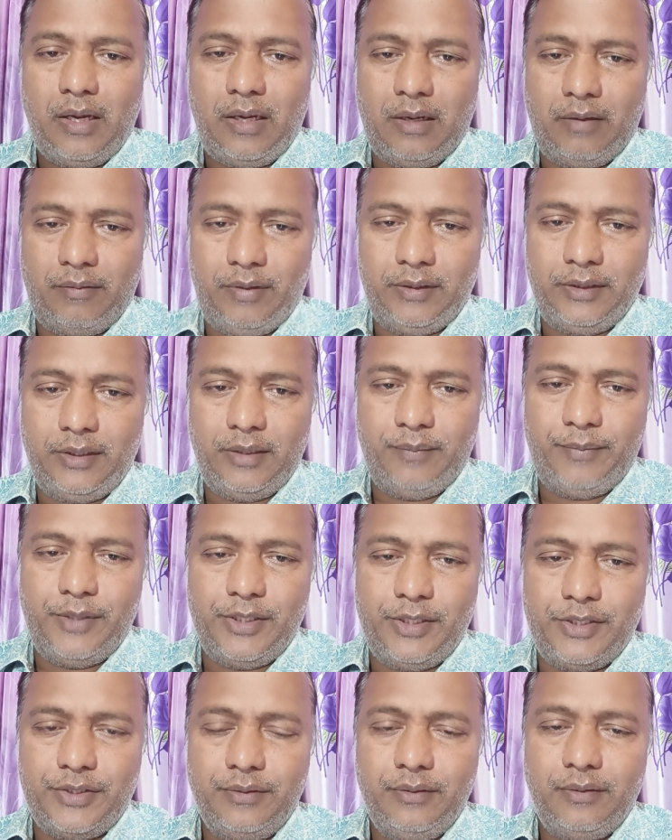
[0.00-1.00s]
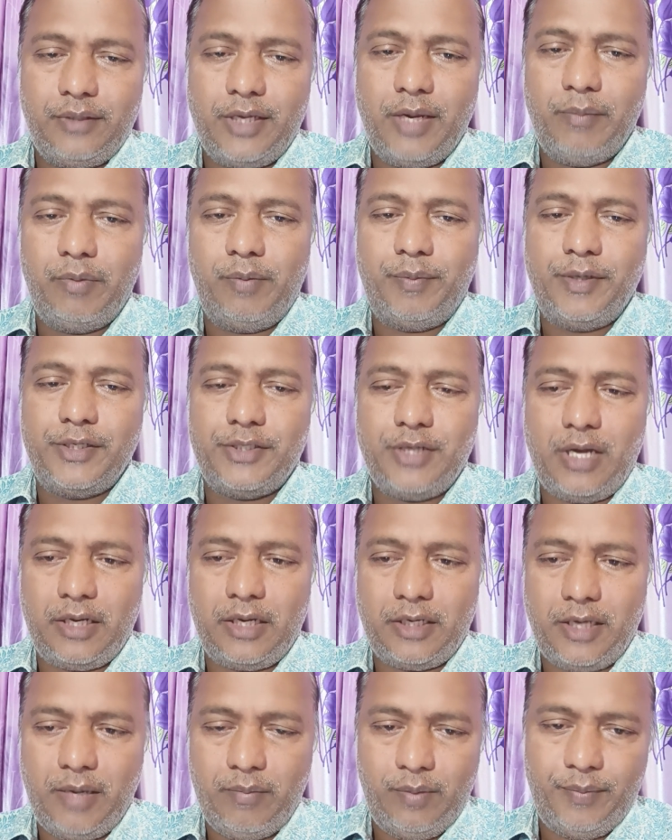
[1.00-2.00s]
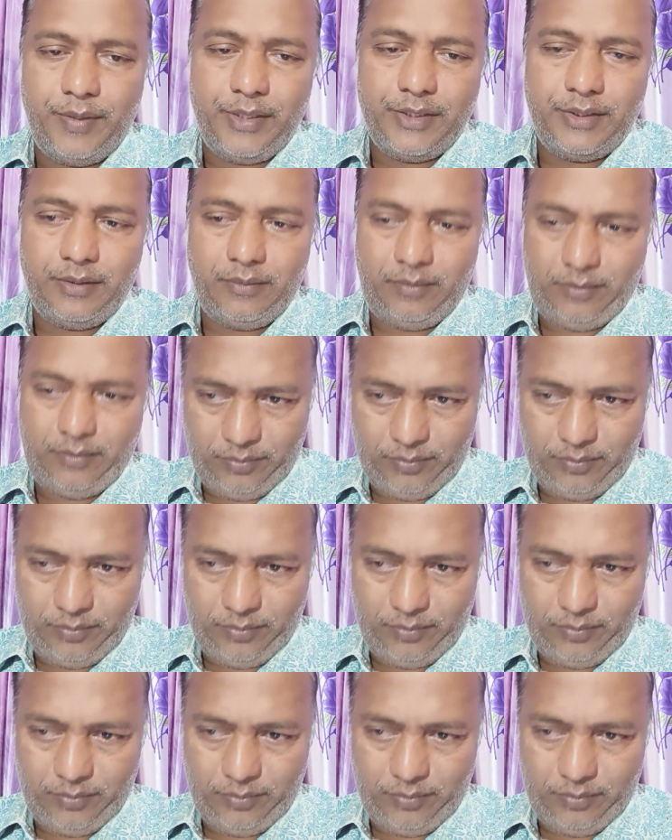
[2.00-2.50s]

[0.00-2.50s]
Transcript: ఆ వంతెన బ్రిడ్జ్ కేబుల్ బ్రిడ్జ్ ఆ కేబుల్ బ్రిడ్జ్